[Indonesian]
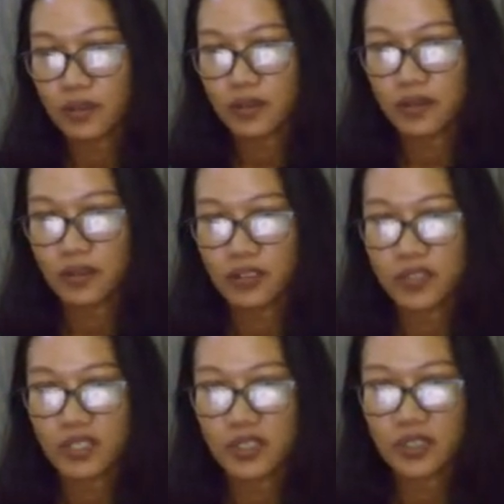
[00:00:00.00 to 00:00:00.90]
ini
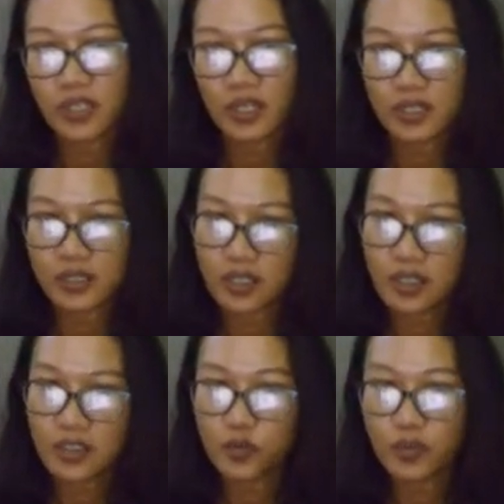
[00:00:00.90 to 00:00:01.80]
bisa ditarik ke
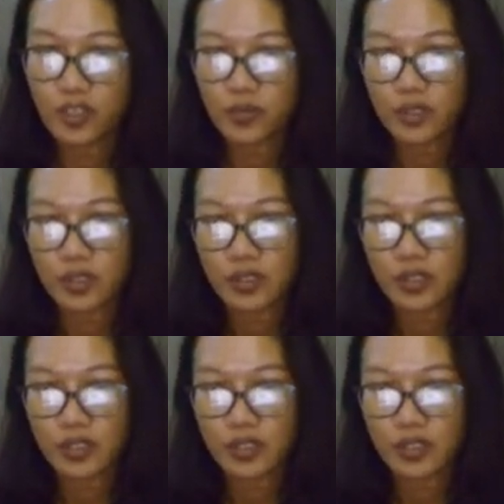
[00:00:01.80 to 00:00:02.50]
sana supaya lebih gede